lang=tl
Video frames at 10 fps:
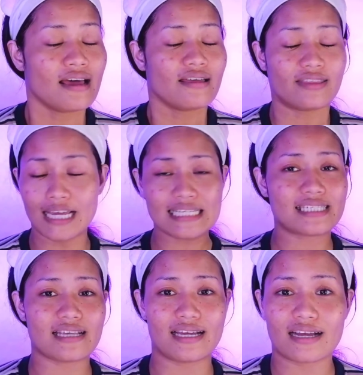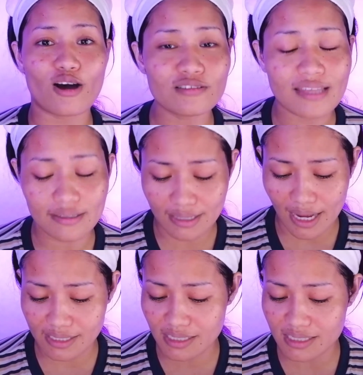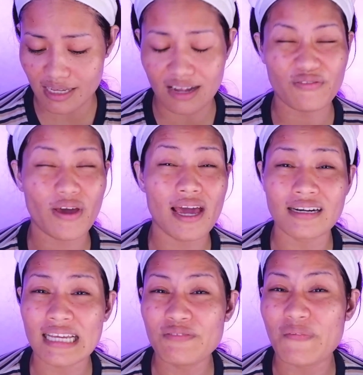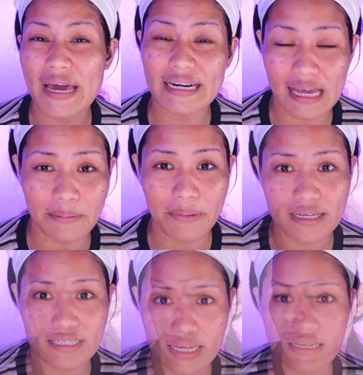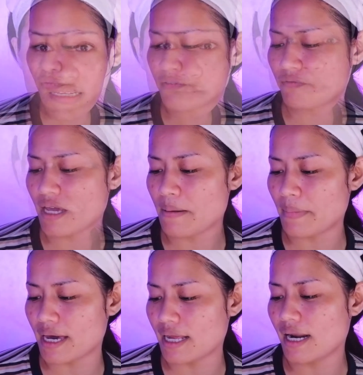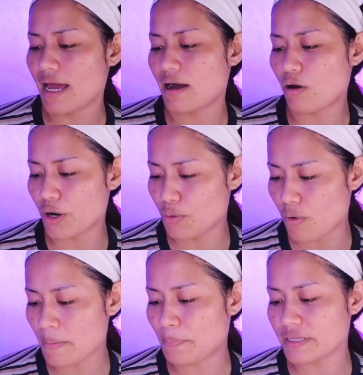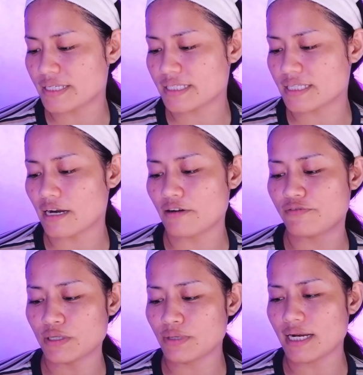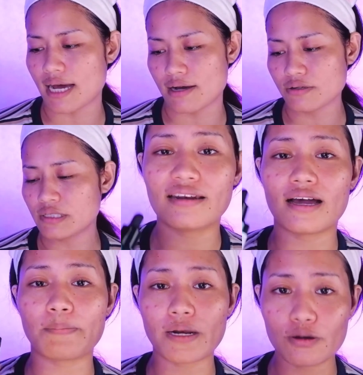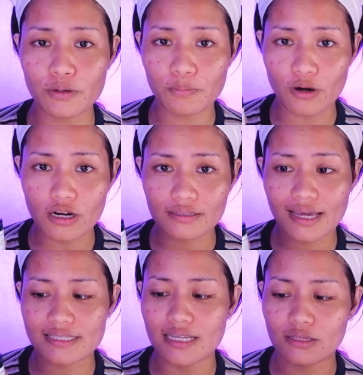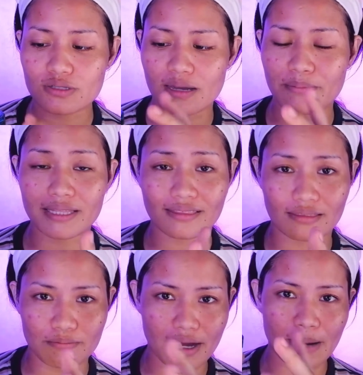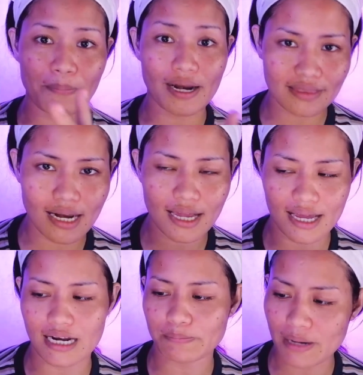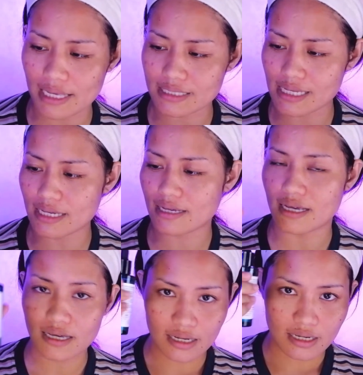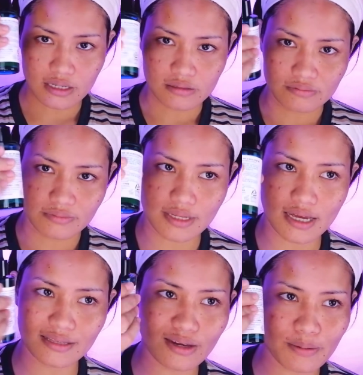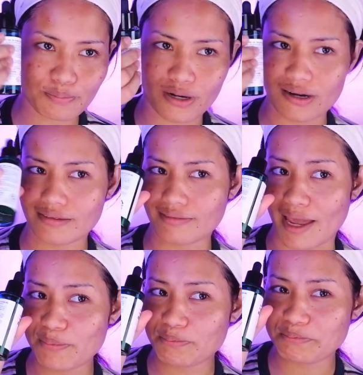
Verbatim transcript: this content guys is very very amazing 50 ml or 1.69 fluid ounce nakapalob yung product guys dito sa makapal talaga na plastic na dropper type